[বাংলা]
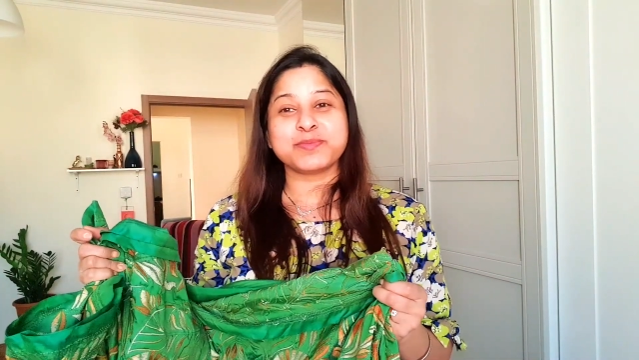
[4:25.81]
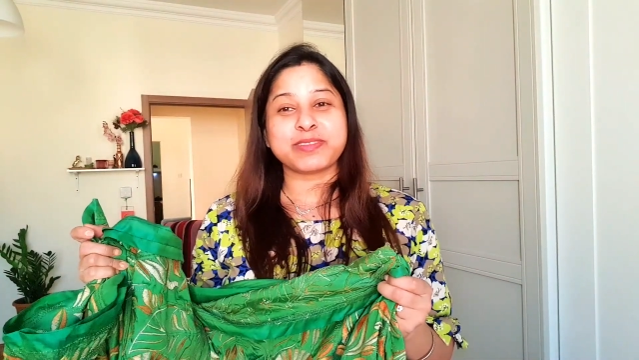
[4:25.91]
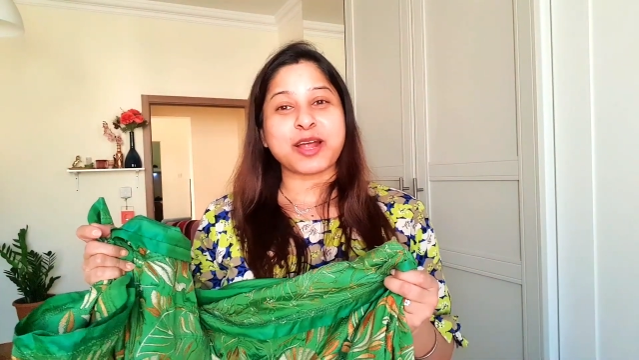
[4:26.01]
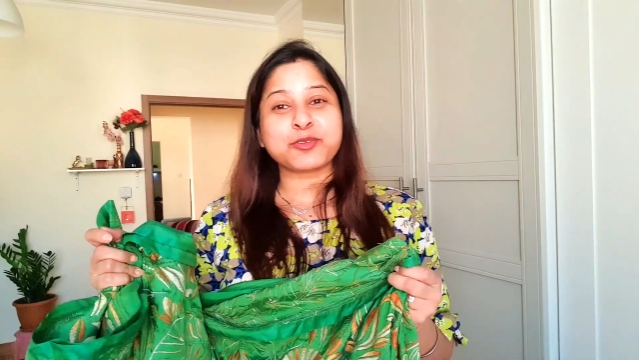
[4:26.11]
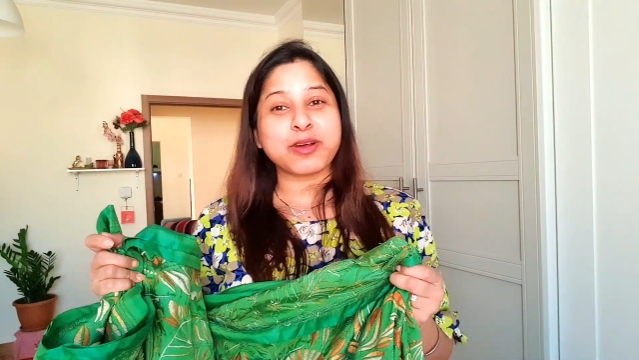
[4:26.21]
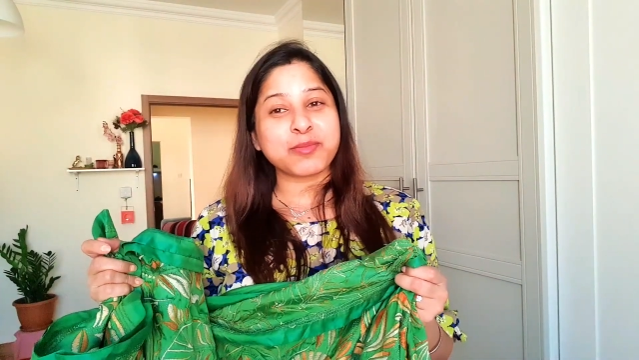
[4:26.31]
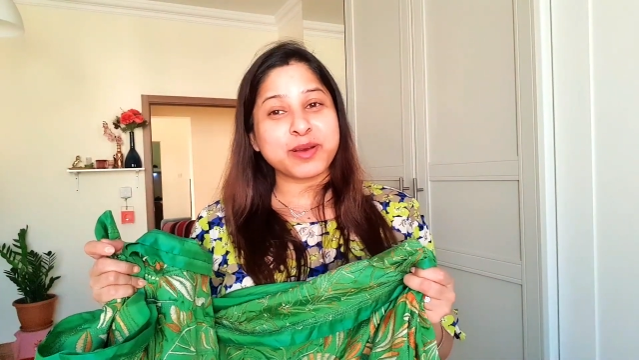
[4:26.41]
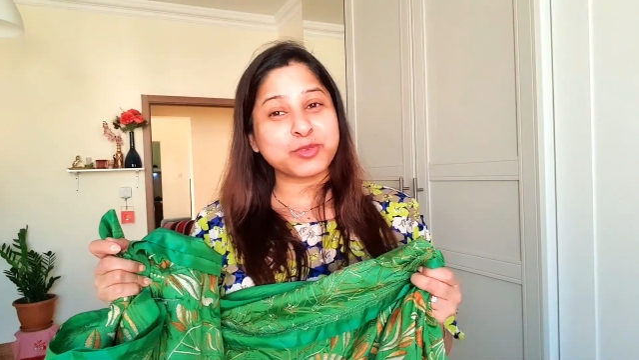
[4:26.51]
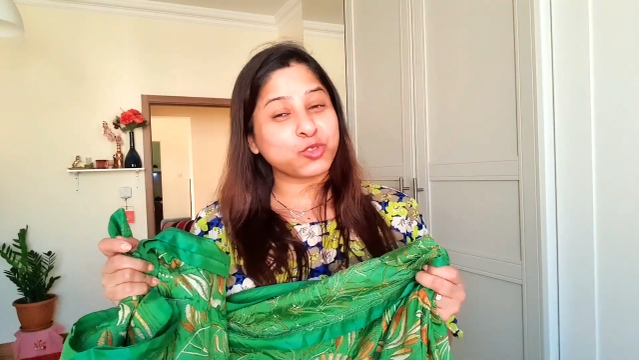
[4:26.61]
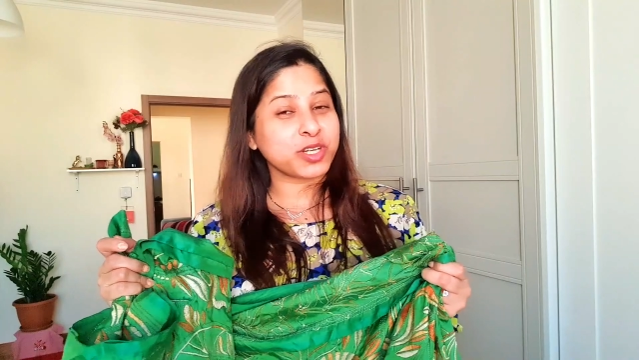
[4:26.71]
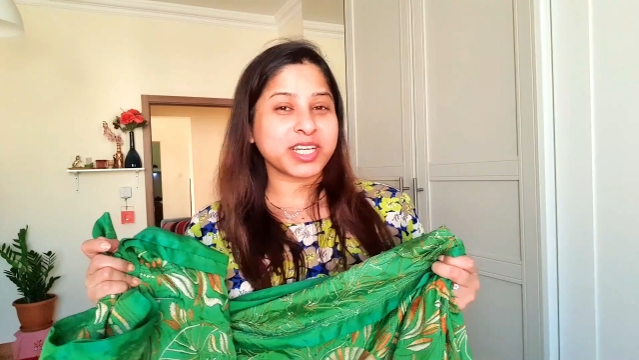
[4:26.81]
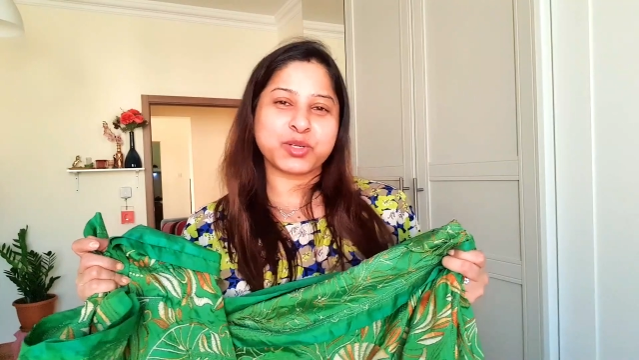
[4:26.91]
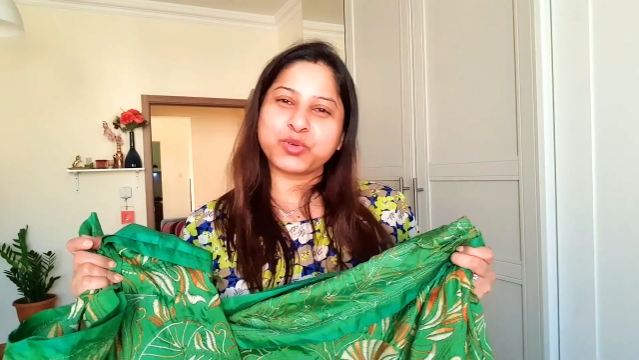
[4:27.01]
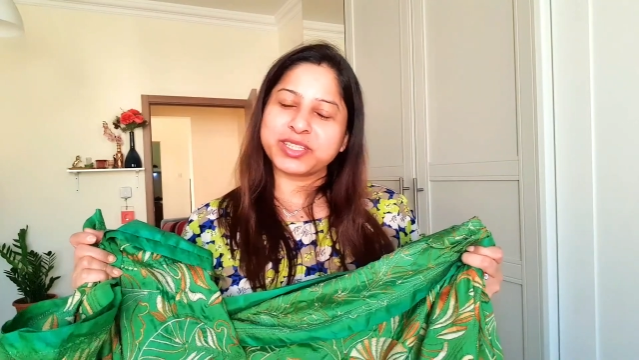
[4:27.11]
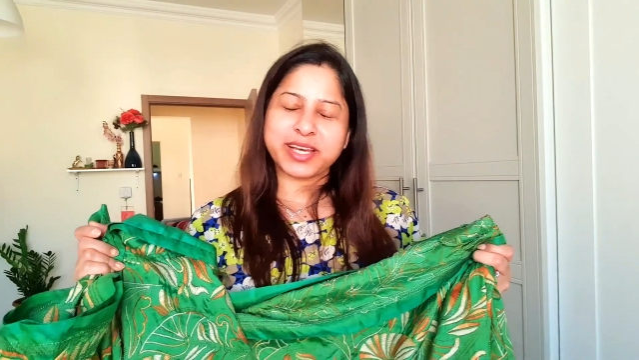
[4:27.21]
তারপর ভাবলাম দু হাজার
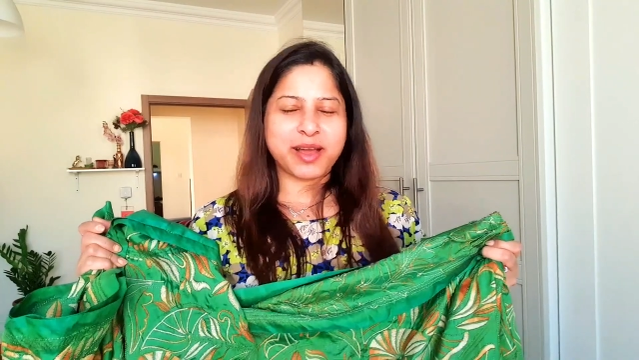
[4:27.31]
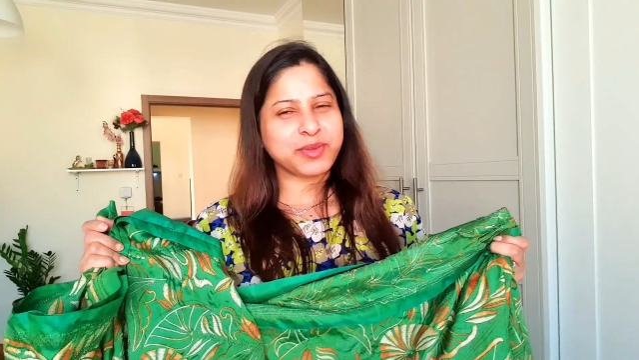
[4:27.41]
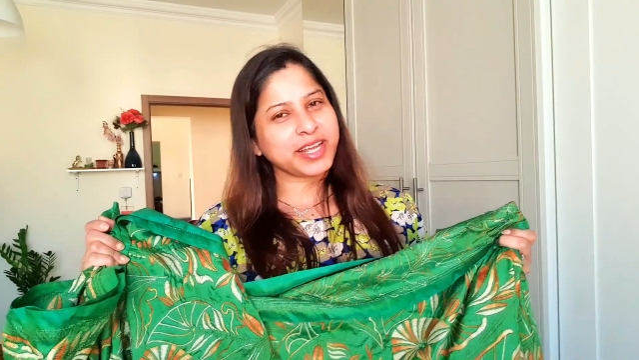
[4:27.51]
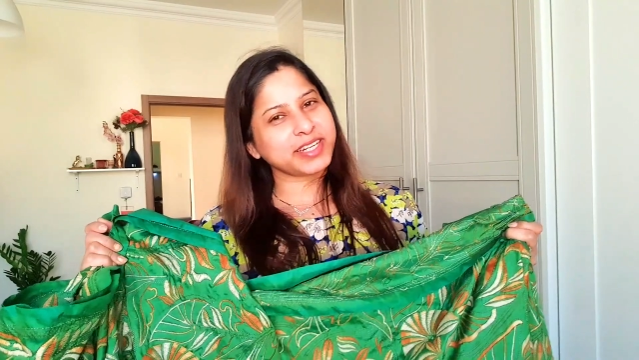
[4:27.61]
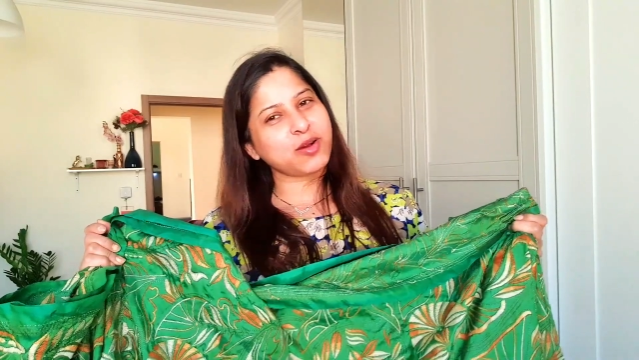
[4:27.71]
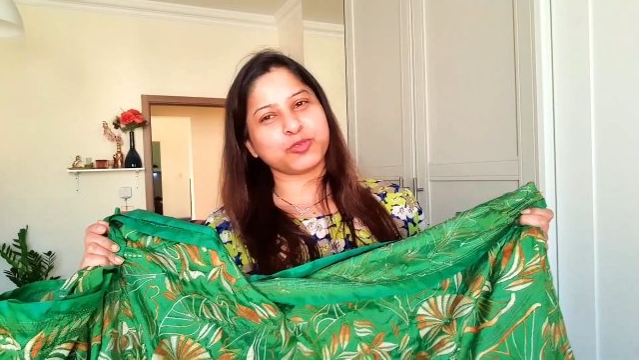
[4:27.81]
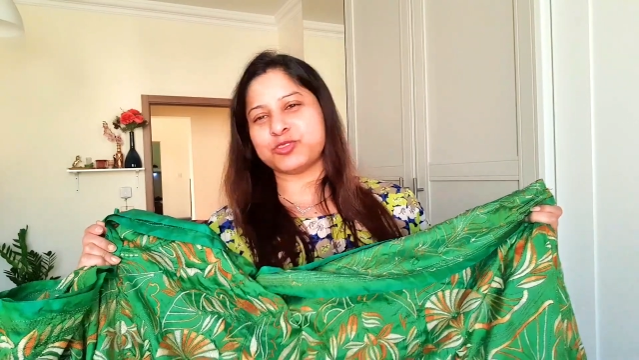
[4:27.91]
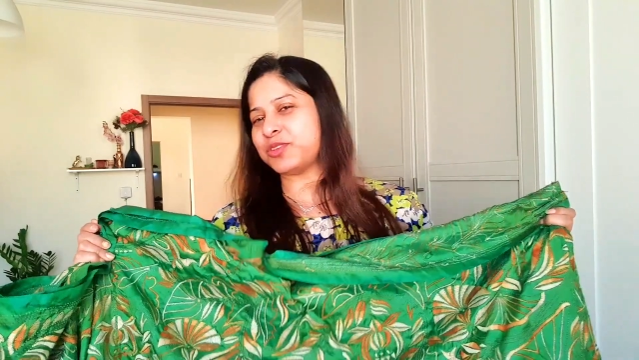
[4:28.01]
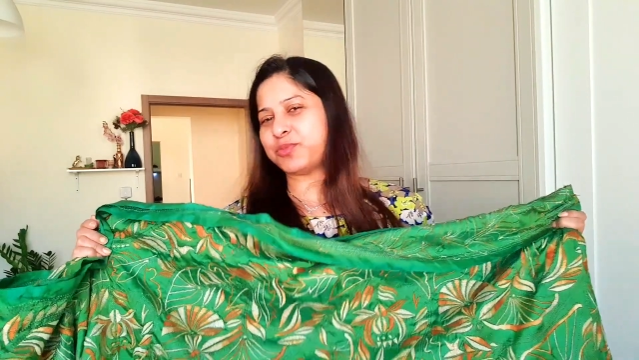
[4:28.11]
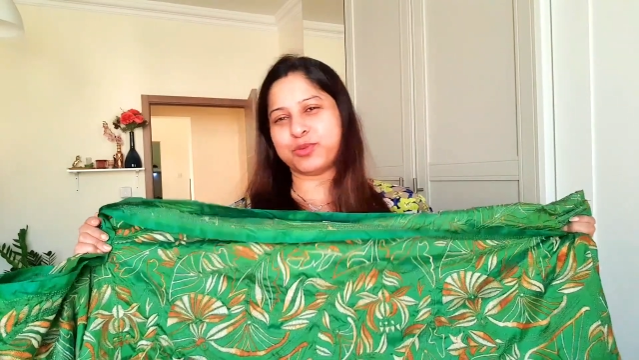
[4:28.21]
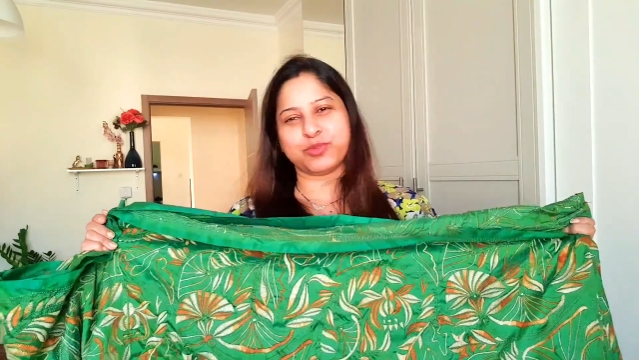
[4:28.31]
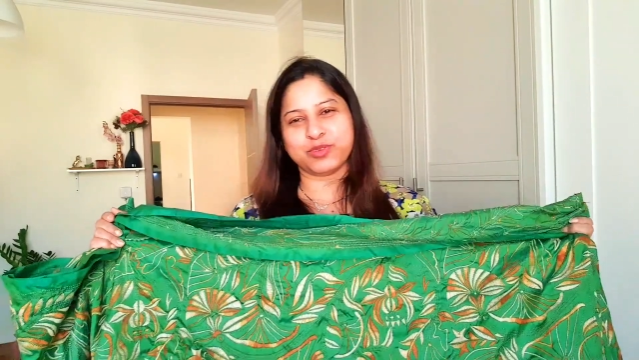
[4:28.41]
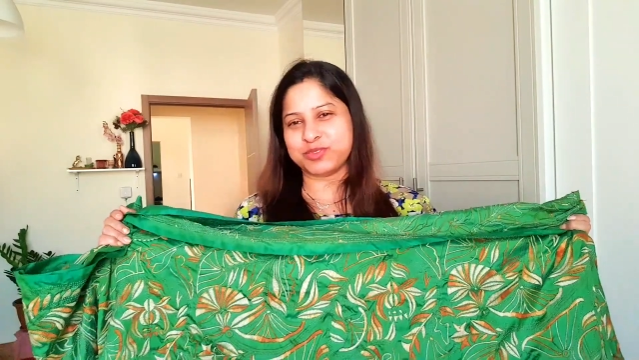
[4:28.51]
কুড়িতে আমি এটা অবশ্যই পরব